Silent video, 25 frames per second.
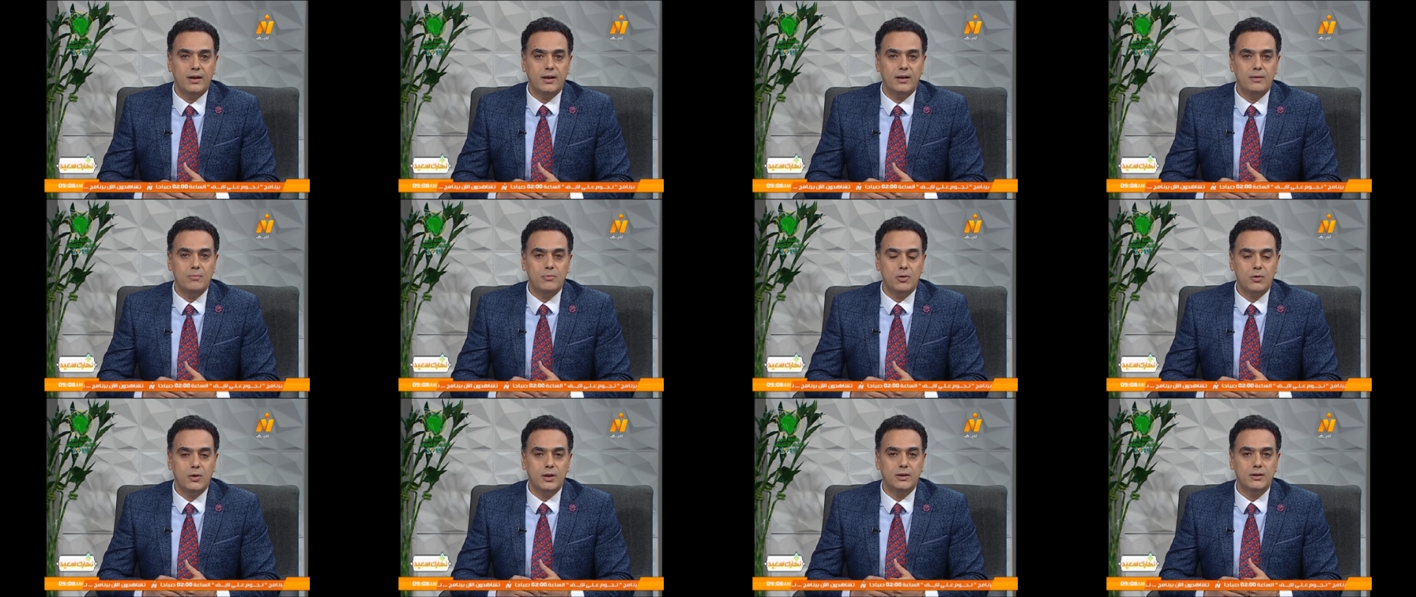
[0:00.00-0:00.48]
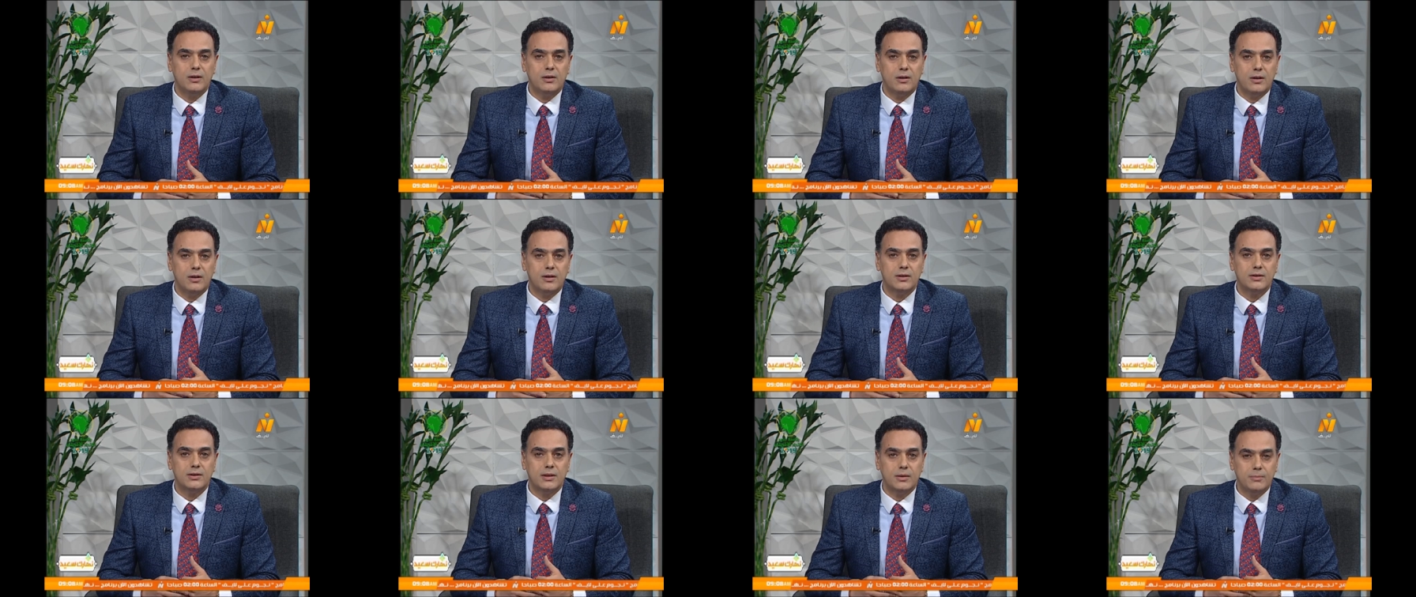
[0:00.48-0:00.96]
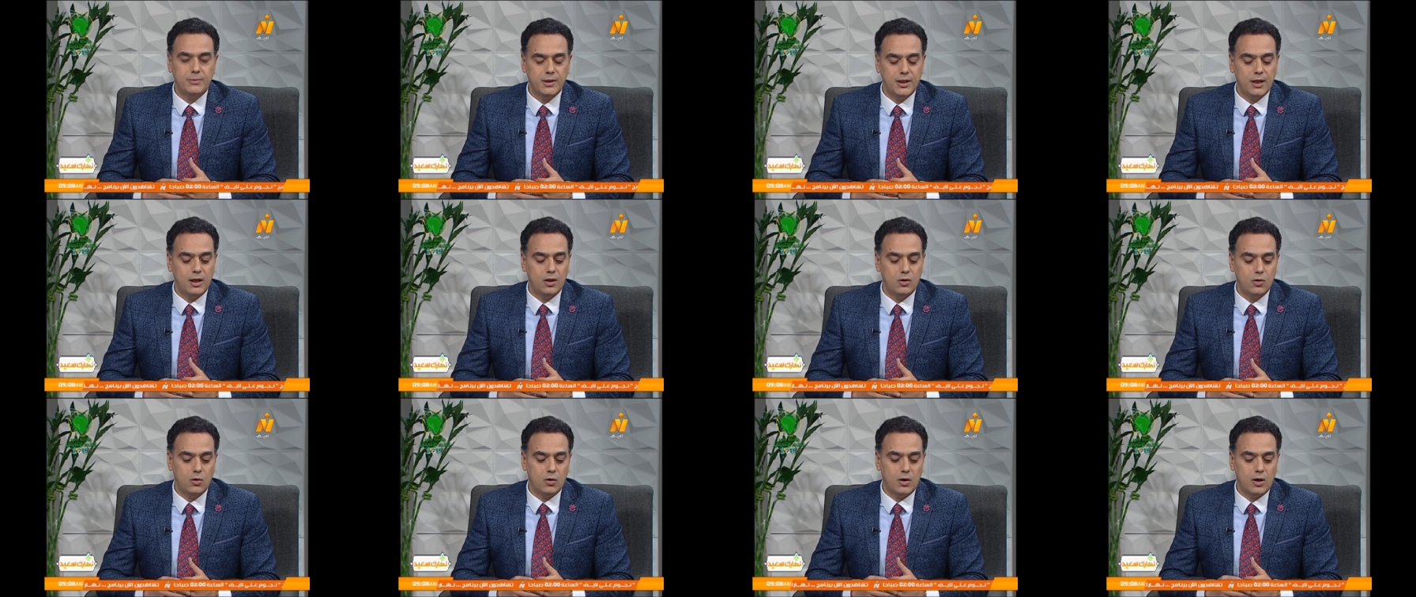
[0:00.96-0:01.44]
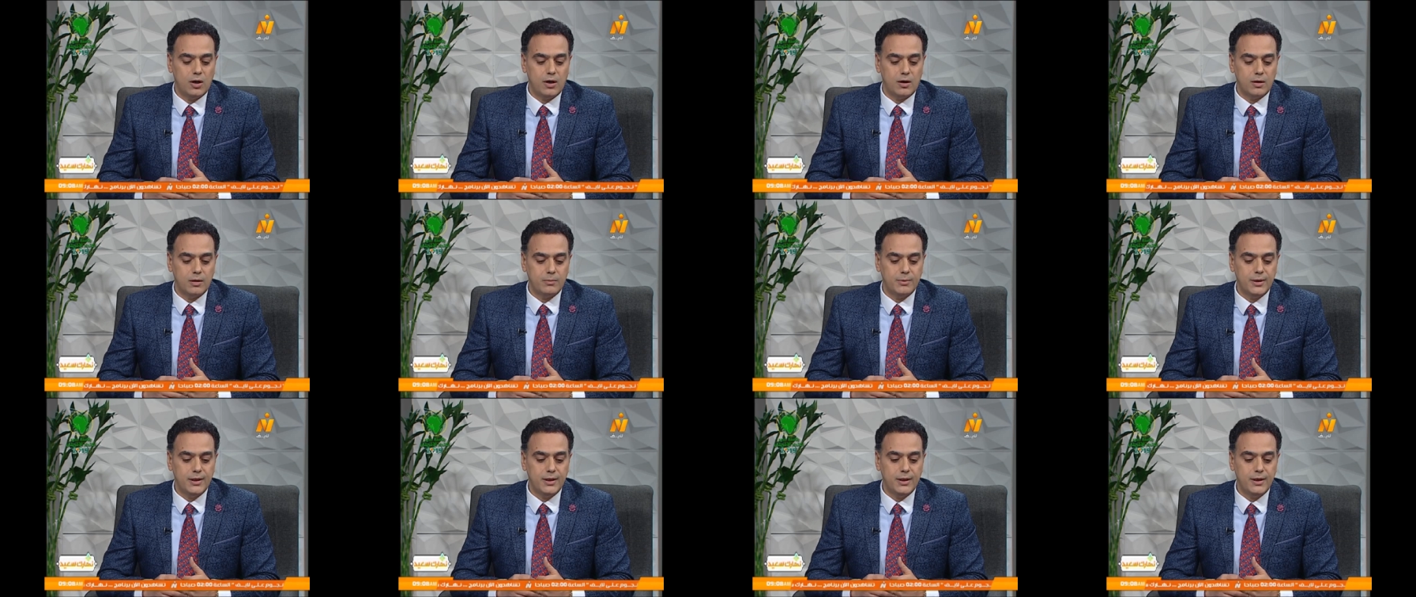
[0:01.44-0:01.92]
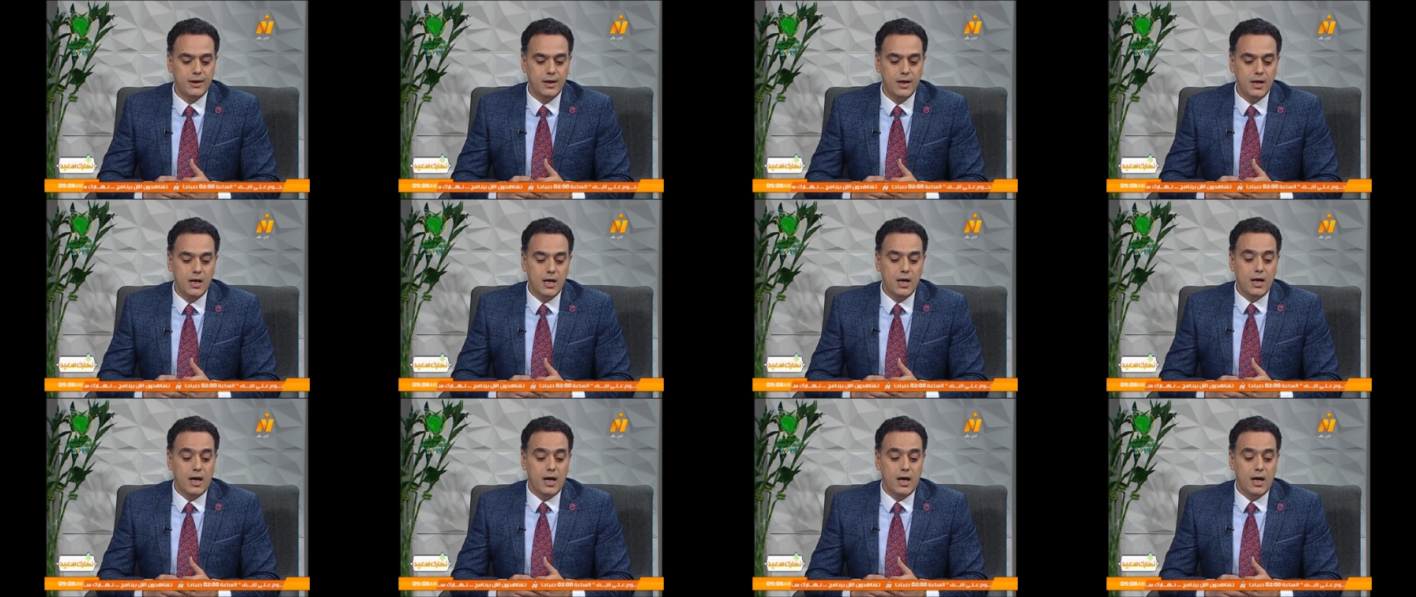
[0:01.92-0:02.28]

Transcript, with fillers: آه، المواد الخاصة باللغة العربية